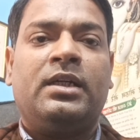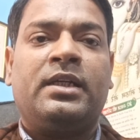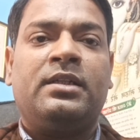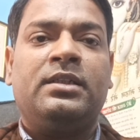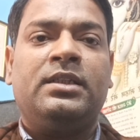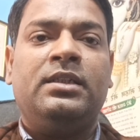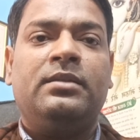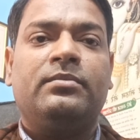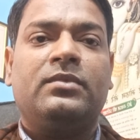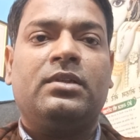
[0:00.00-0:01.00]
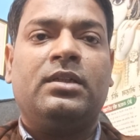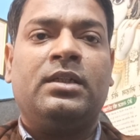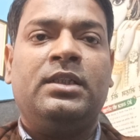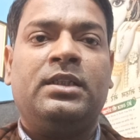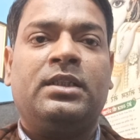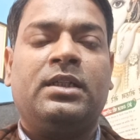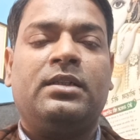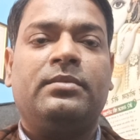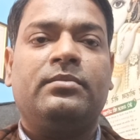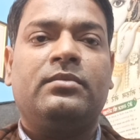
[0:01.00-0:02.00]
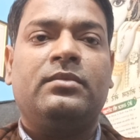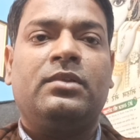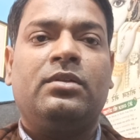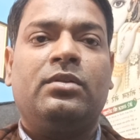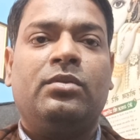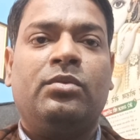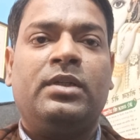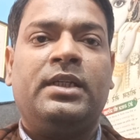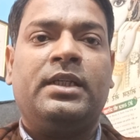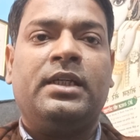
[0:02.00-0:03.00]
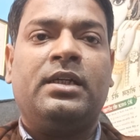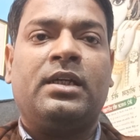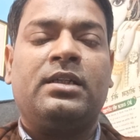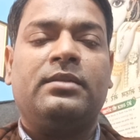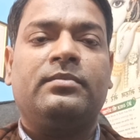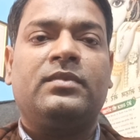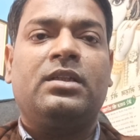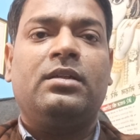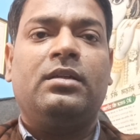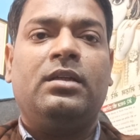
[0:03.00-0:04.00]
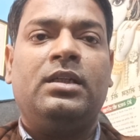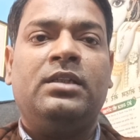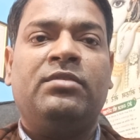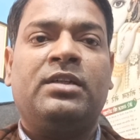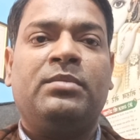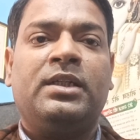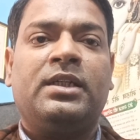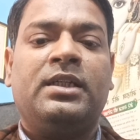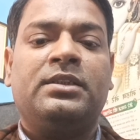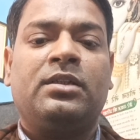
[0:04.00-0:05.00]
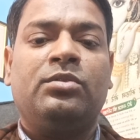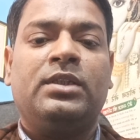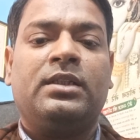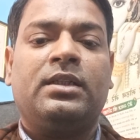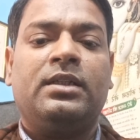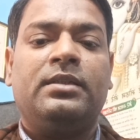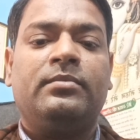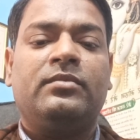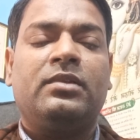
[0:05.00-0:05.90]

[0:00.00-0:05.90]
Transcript: आयरन की अधिकता होने के कारण लीवर में कैंसर हो जाता है